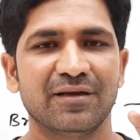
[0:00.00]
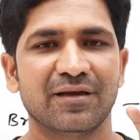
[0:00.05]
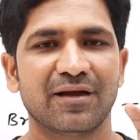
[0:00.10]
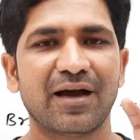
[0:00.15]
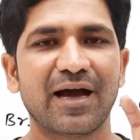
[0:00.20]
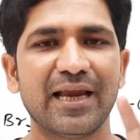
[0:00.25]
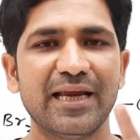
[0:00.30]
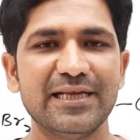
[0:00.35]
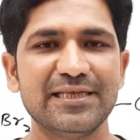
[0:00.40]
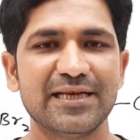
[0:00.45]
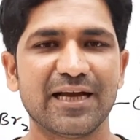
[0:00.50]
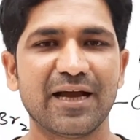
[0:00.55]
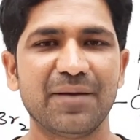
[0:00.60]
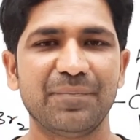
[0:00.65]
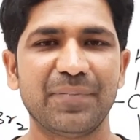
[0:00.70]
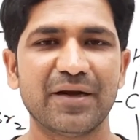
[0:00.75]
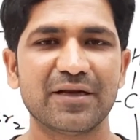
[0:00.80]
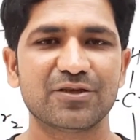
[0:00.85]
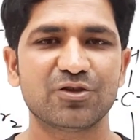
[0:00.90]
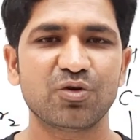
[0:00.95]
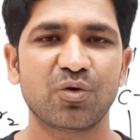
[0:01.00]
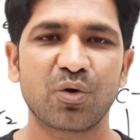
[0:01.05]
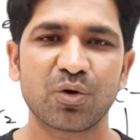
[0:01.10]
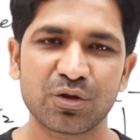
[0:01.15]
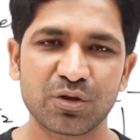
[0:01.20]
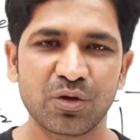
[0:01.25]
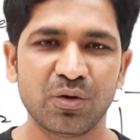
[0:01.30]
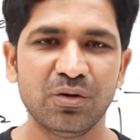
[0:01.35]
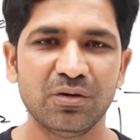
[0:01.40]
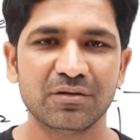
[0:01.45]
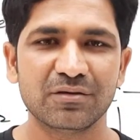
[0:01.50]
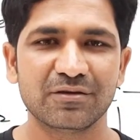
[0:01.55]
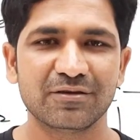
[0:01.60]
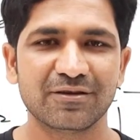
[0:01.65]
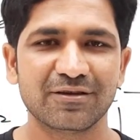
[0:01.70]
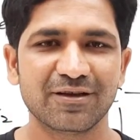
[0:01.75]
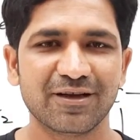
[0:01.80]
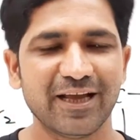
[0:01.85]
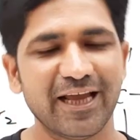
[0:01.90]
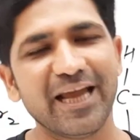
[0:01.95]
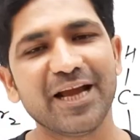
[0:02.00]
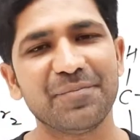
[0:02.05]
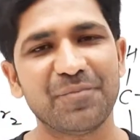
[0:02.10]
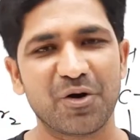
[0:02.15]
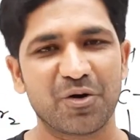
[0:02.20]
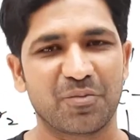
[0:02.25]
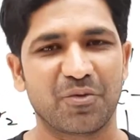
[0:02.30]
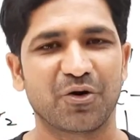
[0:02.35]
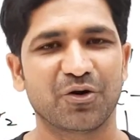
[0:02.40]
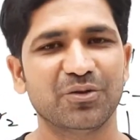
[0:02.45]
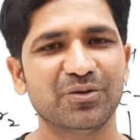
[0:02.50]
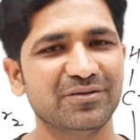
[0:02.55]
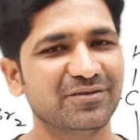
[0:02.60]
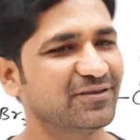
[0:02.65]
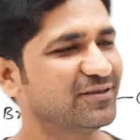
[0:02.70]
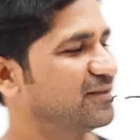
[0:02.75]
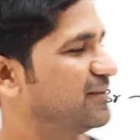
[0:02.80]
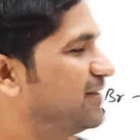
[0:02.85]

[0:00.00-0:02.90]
खाली जगह पर जोड़ दो एक बॉन्ड मोड़ दो